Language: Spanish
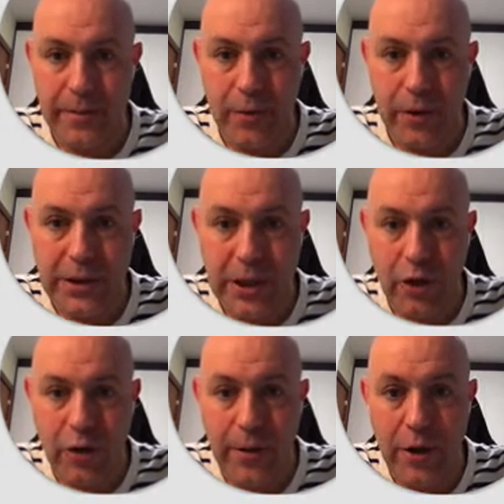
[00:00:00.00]
ponéis
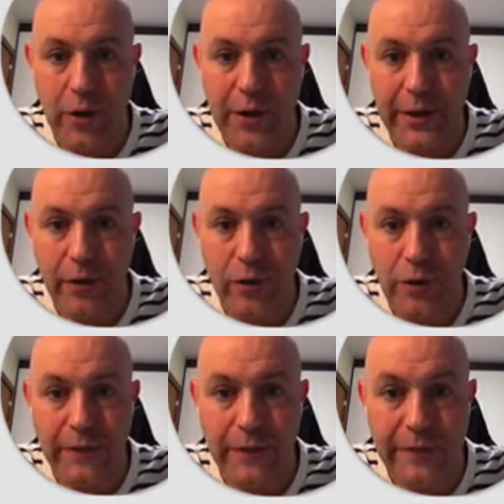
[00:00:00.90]
el nombre no de Red
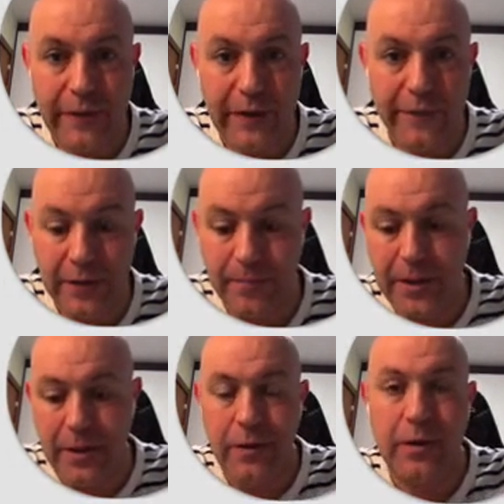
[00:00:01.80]
Country
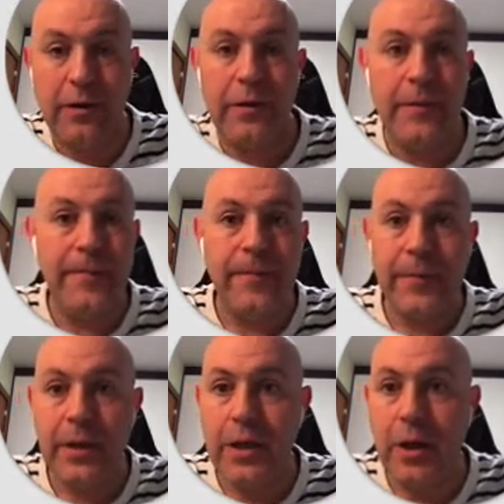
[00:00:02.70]
FTP
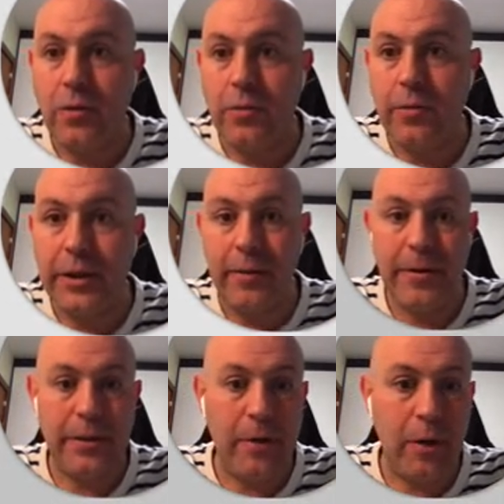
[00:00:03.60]
y
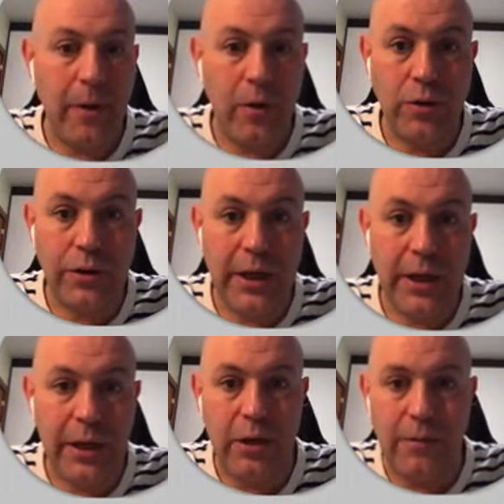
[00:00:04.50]
automáticamente me lo va a
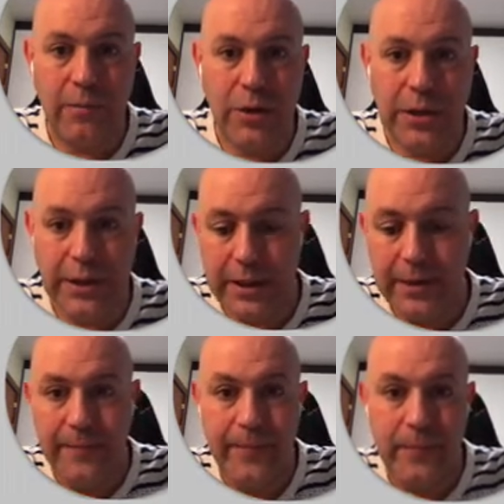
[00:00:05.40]
encontrar y lo vamos a
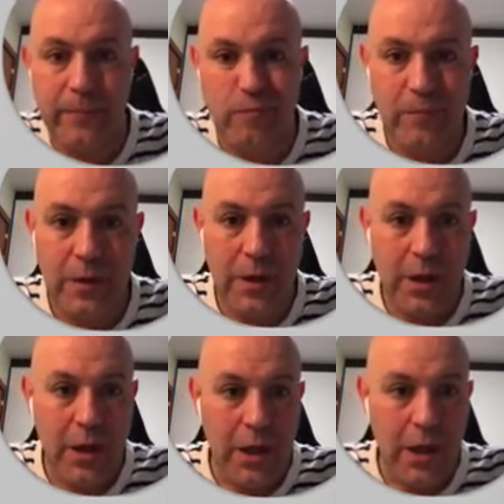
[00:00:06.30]
instalar
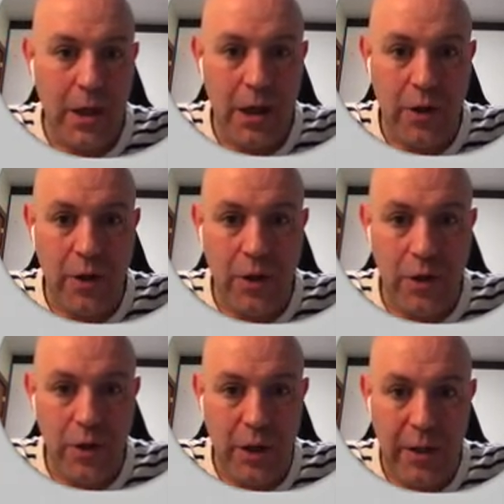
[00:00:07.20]
el
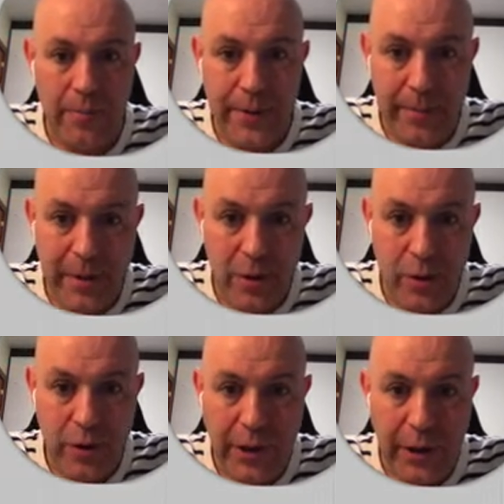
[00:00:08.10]
nodo, el primero
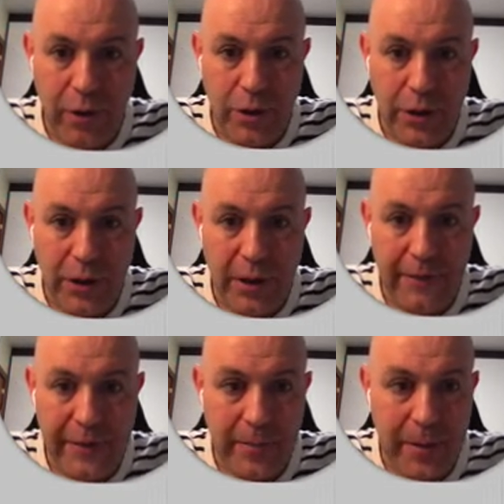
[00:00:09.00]
nodo de Red
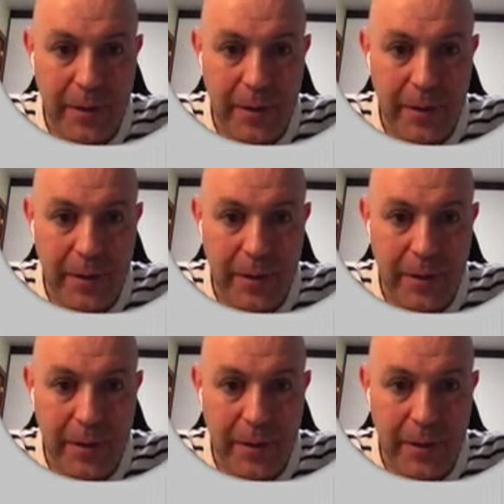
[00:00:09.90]
FTP.